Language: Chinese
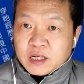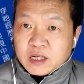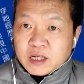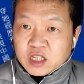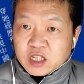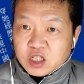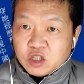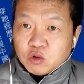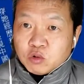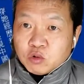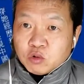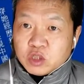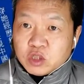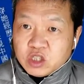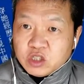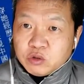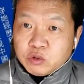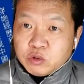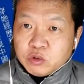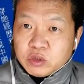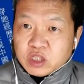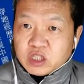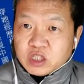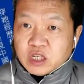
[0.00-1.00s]
只有基
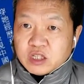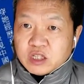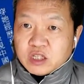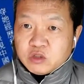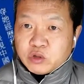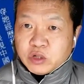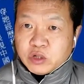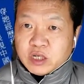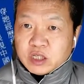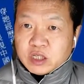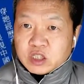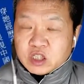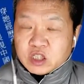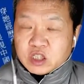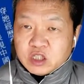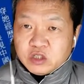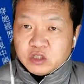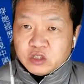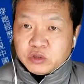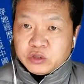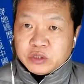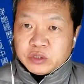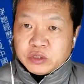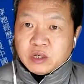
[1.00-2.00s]
于人权之
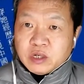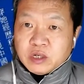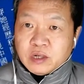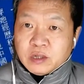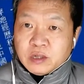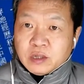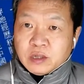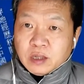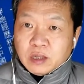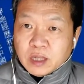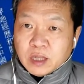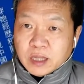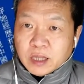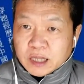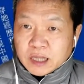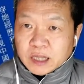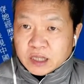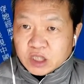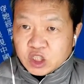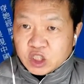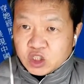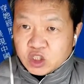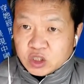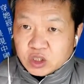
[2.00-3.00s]
于呃，
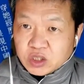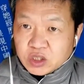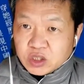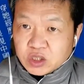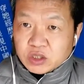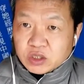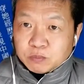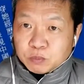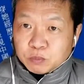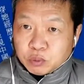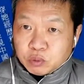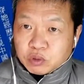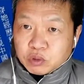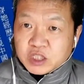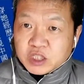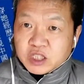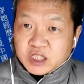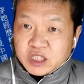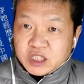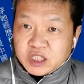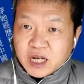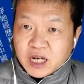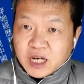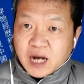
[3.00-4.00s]
普世
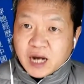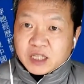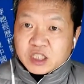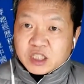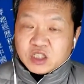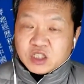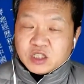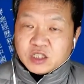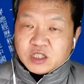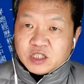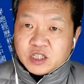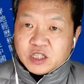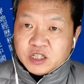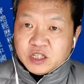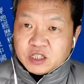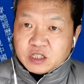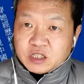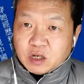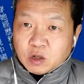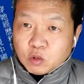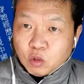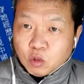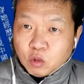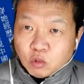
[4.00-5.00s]
价值的这一
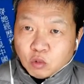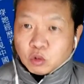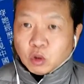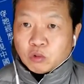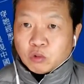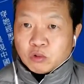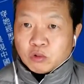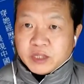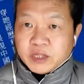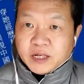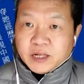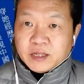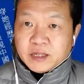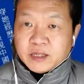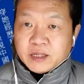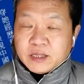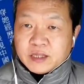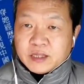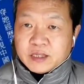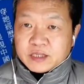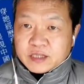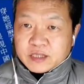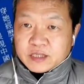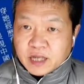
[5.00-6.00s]
个共同点，
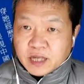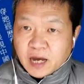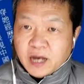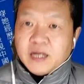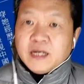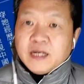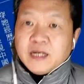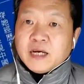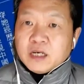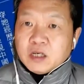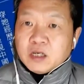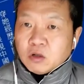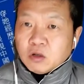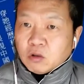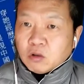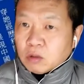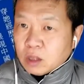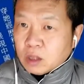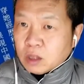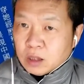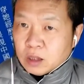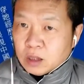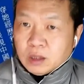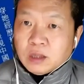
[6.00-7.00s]
才能够
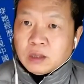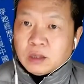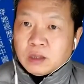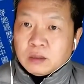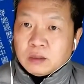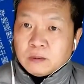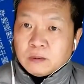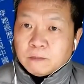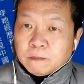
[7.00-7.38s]
和